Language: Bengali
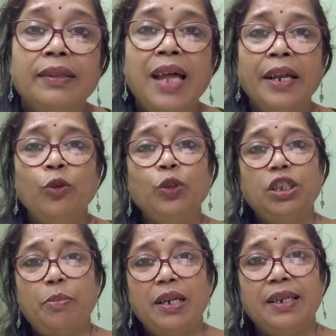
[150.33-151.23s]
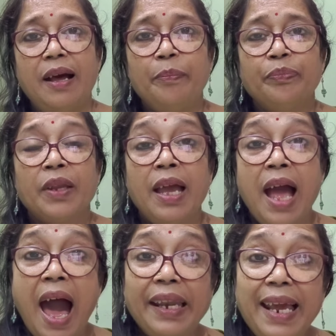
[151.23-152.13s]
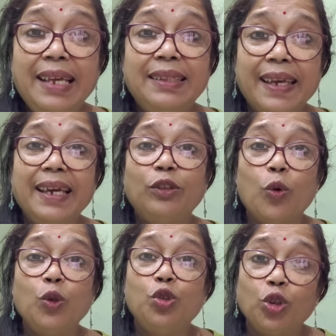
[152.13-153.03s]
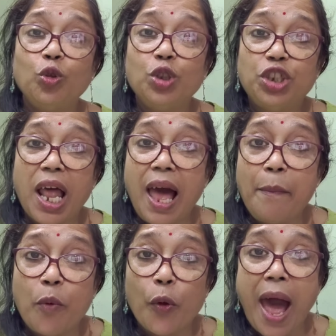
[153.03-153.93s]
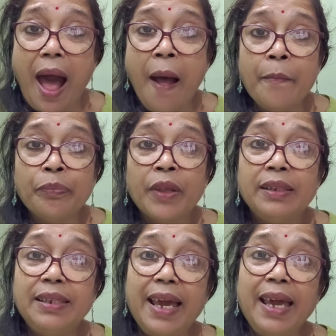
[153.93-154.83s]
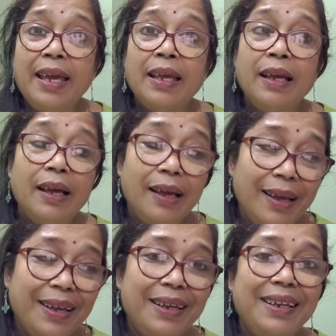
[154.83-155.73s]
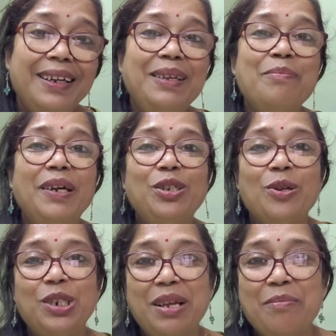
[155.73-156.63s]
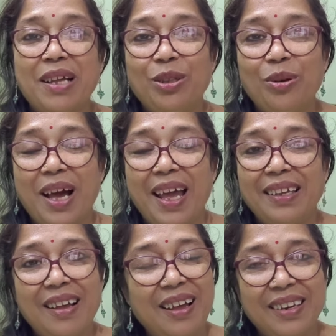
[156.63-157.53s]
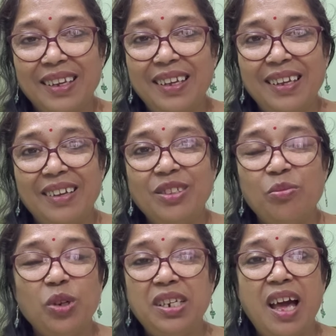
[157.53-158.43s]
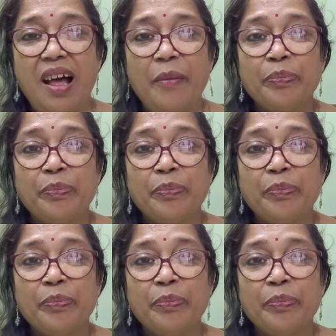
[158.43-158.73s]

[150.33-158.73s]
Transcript: দানেও দিতে পারলি না আর এই থেকে তোর যত জ্বালা পোড়া যে রিম্বার সংসারে মারধর খায় আর এ যে বলি না